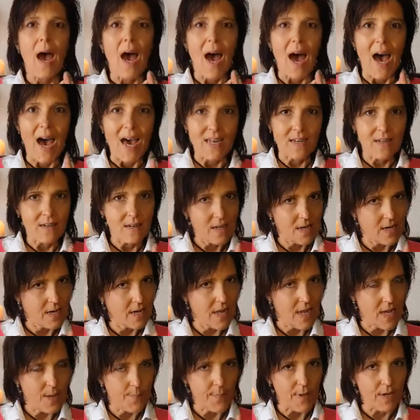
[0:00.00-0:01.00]

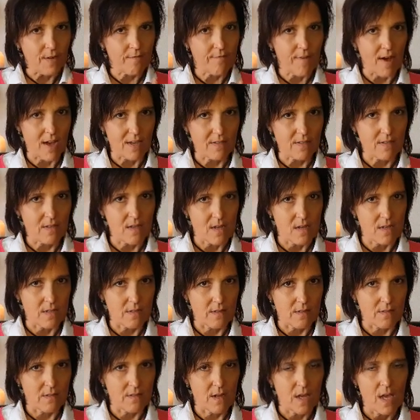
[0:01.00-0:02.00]
Annehmen, was
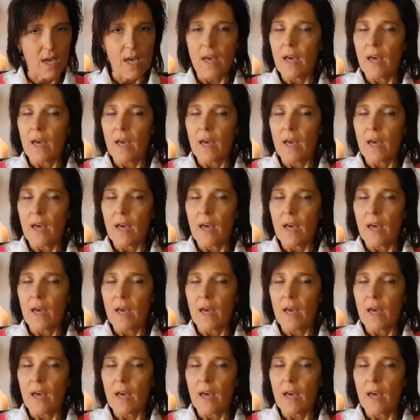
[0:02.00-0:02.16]
ist